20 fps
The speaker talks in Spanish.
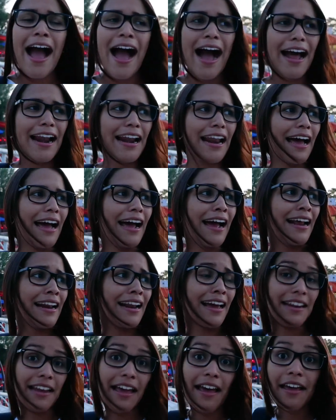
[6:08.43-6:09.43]

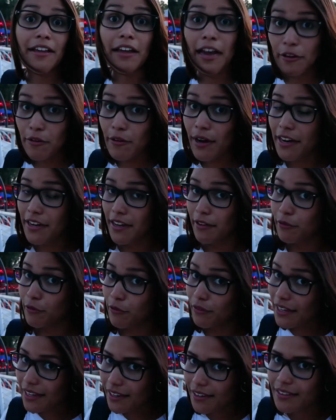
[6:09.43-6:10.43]
al área, hay un área
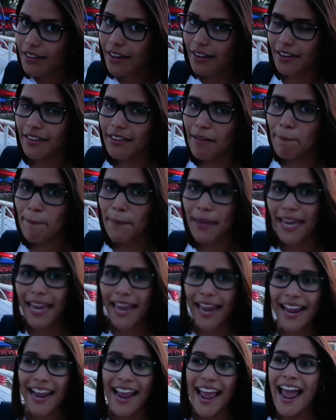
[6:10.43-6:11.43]
nudista aquí
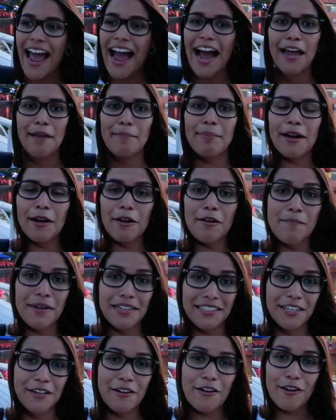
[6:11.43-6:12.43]
también, hay para
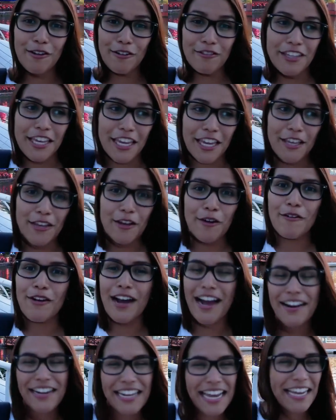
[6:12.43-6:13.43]
compartir con los niños,
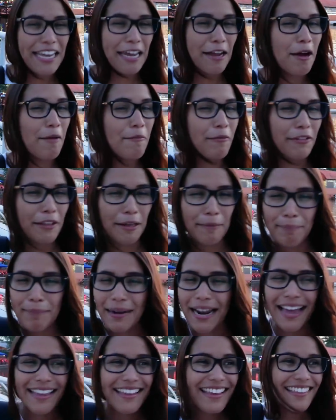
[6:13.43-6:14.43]
un área que es como de
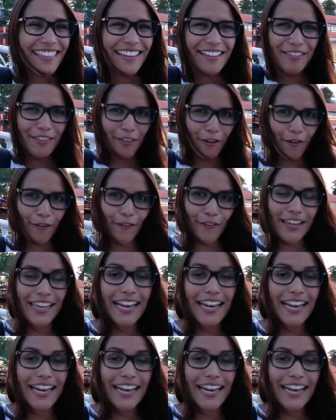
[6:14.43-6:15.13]
playa y de todo.